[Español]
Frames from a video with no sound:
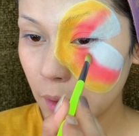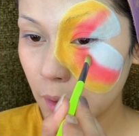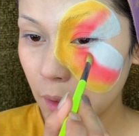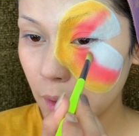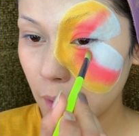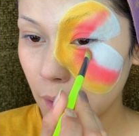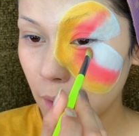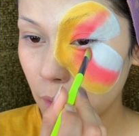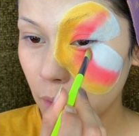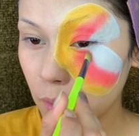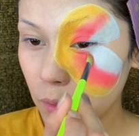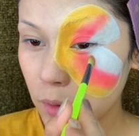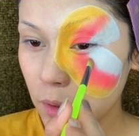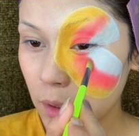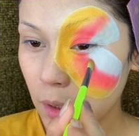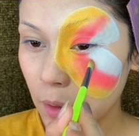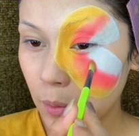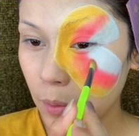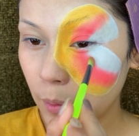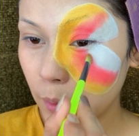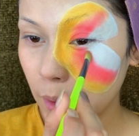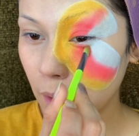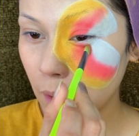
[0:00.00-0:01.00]
que no
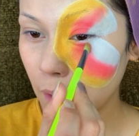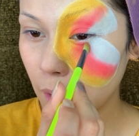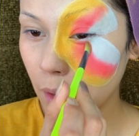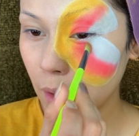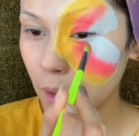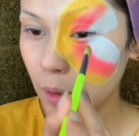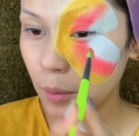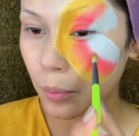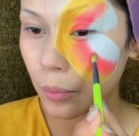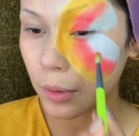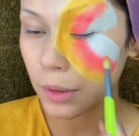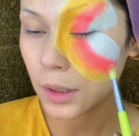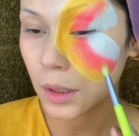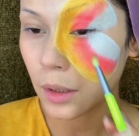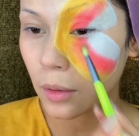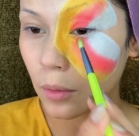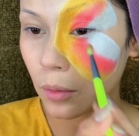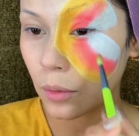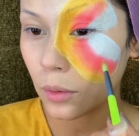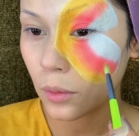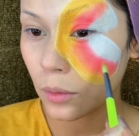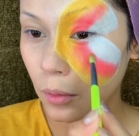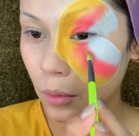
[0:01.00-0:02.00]
se vea pues el
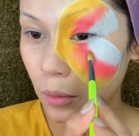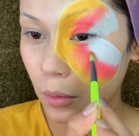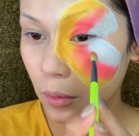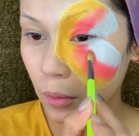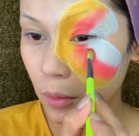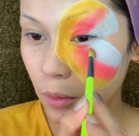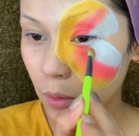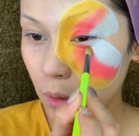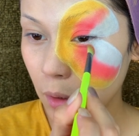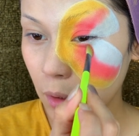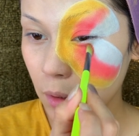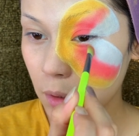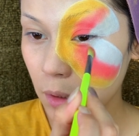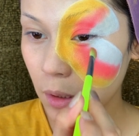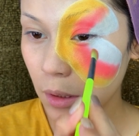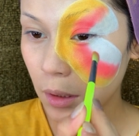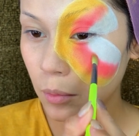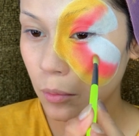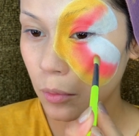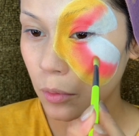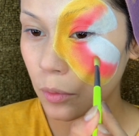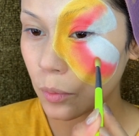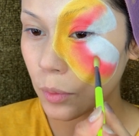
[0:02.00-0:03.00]
color este
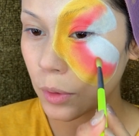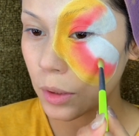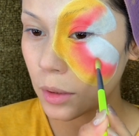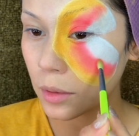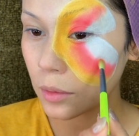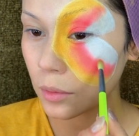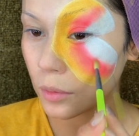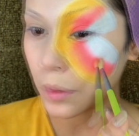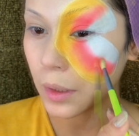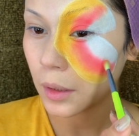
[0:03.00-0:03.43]
que hemos puesto,